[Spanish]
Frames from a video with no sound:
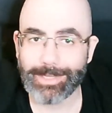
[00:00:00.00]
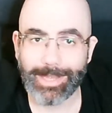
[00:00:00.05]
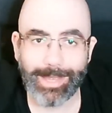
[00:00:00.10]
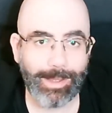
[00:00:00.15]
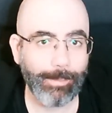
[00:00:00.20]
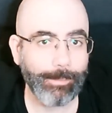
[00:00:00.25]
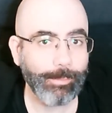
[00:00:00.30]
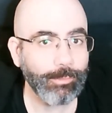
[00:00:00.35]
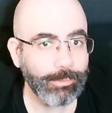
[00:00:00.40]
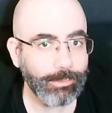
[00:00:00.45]

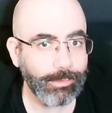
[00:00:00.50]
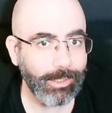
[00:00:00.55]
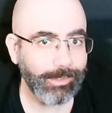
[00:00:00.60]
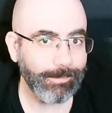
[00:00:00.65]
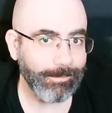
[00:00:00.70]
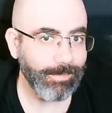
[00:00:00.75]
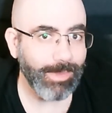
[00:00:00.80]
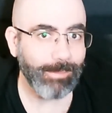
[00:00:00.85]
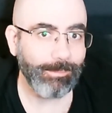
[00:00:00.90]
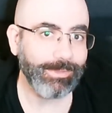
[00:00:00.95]
Cada
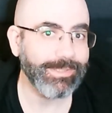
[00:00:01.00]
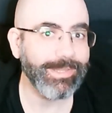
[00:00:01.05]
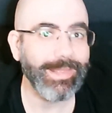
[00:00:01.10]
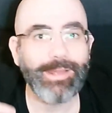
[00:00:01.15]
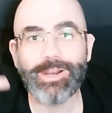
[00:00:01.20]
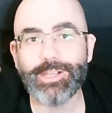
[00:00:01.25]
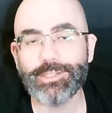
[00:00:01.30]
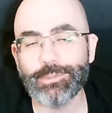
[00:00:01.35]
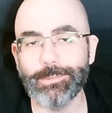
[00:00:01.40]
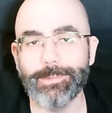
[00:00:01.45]
punto, pues te
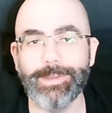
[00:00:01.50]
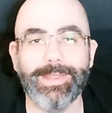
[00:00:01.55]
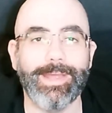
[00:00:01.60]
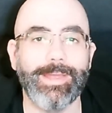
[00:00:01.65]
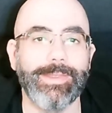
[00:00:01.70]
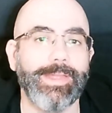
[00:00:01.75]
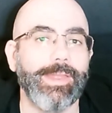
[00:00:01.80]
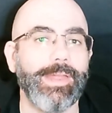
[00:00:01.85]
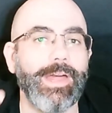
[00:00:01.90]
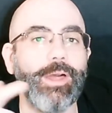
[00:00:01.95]
da una
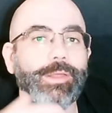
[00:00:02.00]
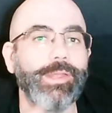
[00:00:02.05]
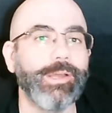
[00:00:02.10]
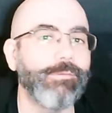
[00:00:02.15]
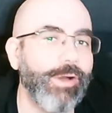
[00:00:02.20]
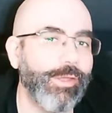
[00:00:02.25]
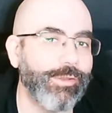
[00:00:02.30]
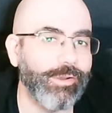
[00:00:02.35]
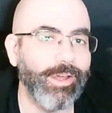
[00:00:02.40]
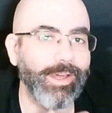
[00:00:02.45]
subida de dado de
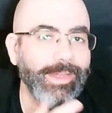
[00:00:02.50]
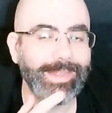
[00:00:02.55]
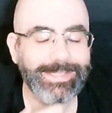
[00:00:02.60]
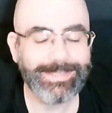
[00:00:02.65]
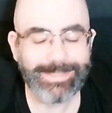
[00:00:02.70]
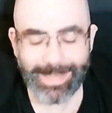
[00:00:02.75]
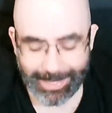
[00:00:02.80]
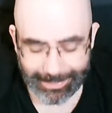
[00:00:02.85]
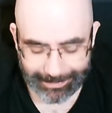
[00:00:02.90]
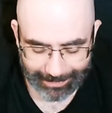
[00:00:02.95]
4 a dado de
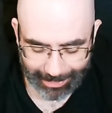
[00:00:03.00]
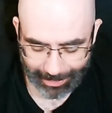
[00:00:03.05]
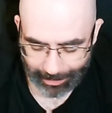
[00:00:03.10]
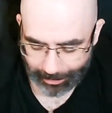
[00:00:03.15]
6,